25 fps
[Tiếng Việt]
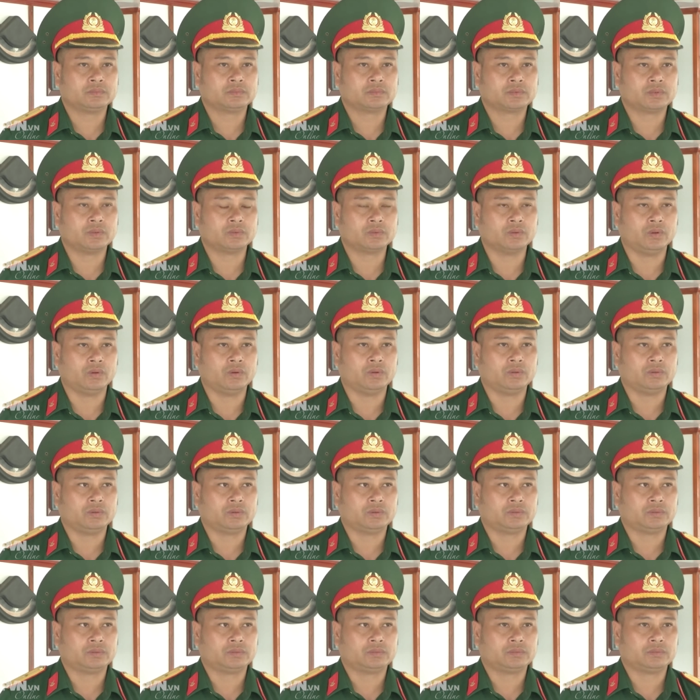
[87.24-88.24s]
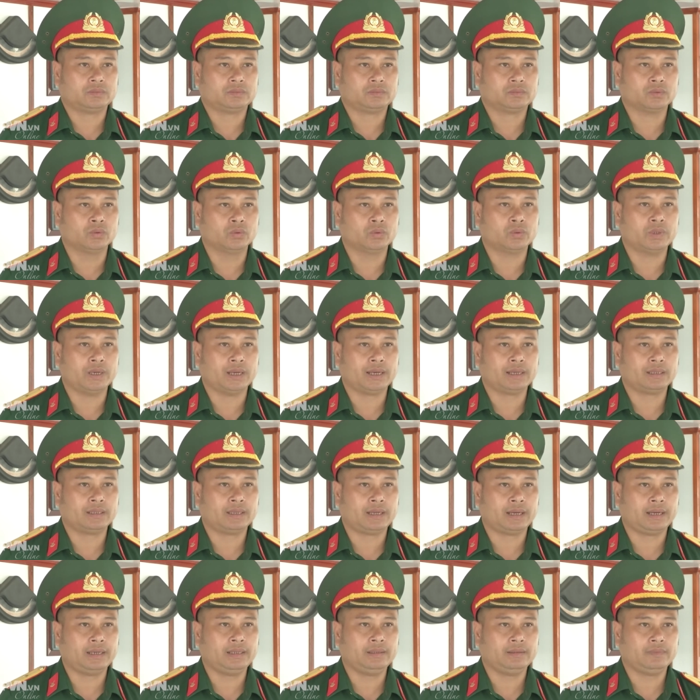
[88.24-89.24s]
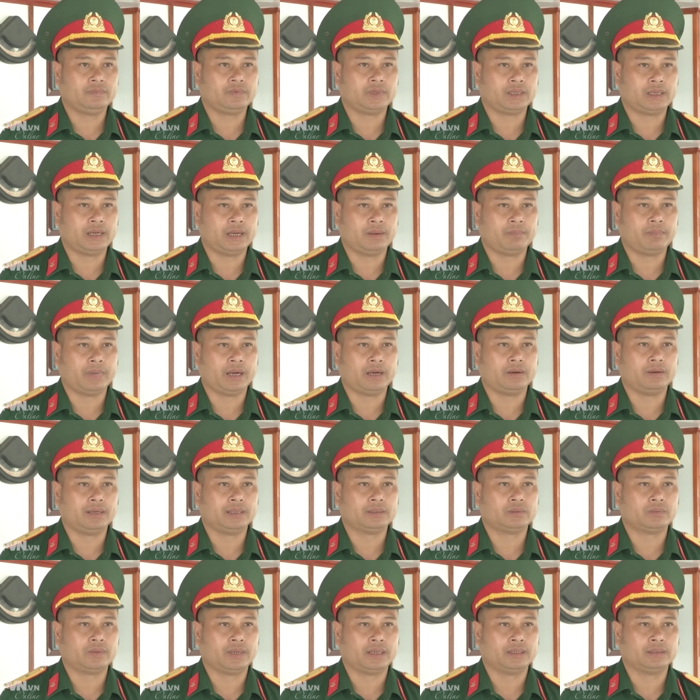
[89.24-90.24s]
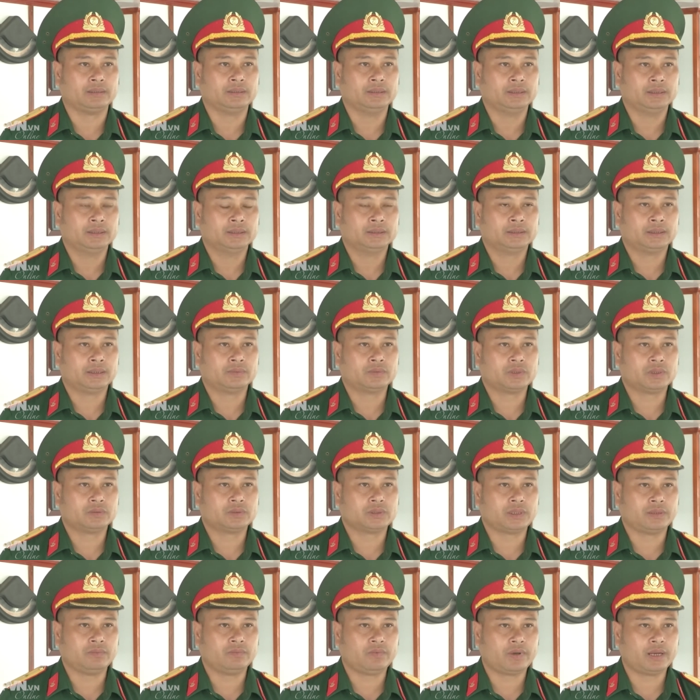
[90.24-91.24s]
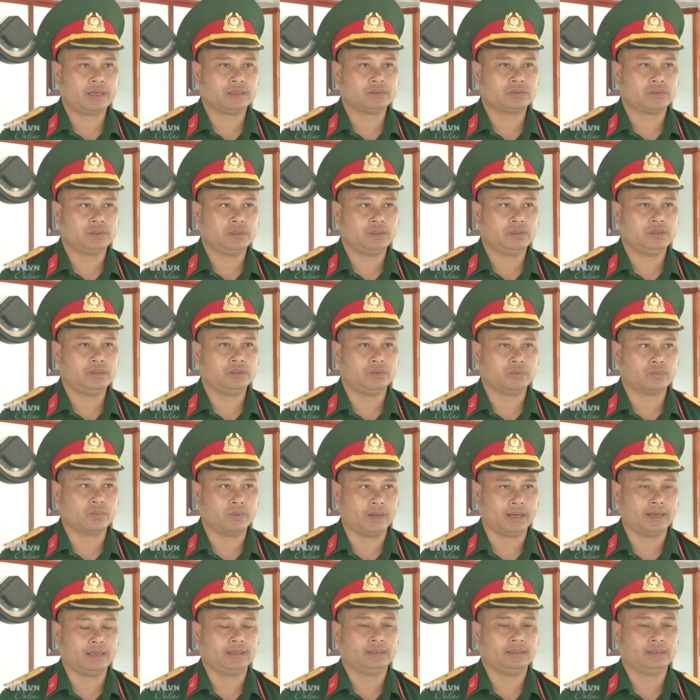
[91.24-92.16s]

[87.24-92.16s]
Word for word: tốc độ đủ để ăn lái và đảm bảo an toàn, làm sao tránh va cho hiệu quả.